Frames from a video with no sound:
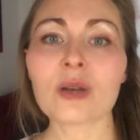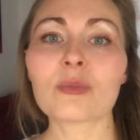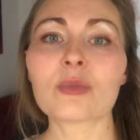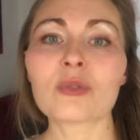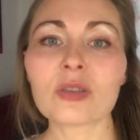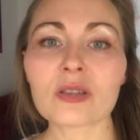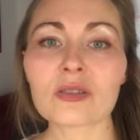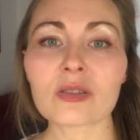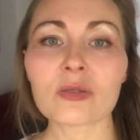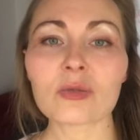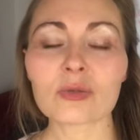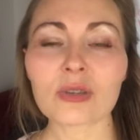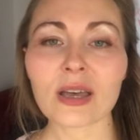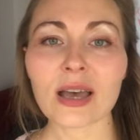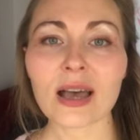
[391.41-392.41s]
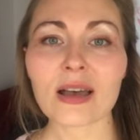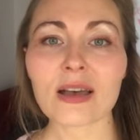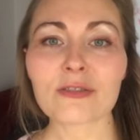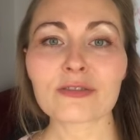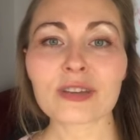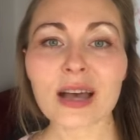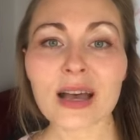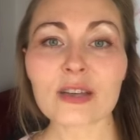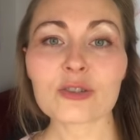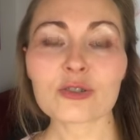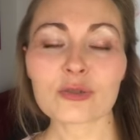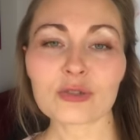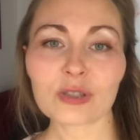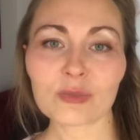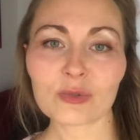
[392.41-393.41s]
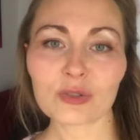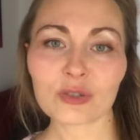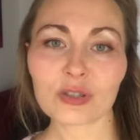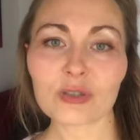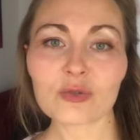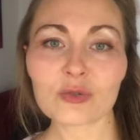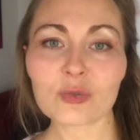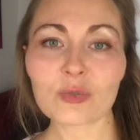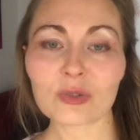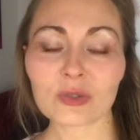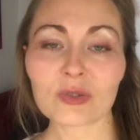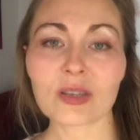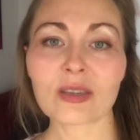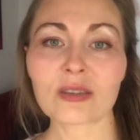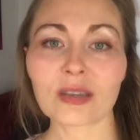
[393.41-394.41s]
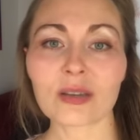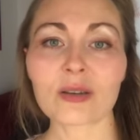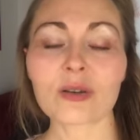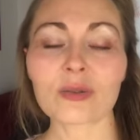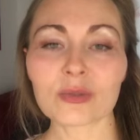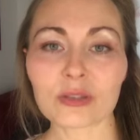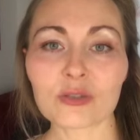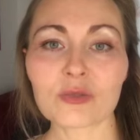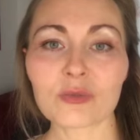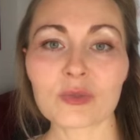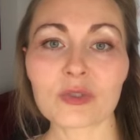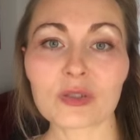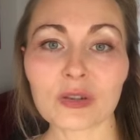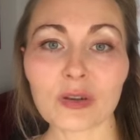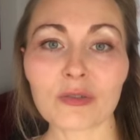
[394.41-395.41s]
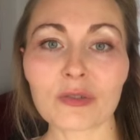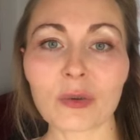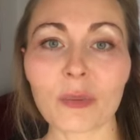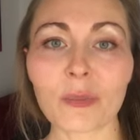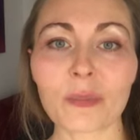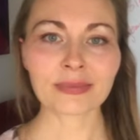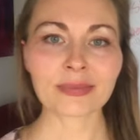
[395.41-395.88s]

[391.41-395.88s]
bo decyduje w aż 80% o naszym zdrowiu.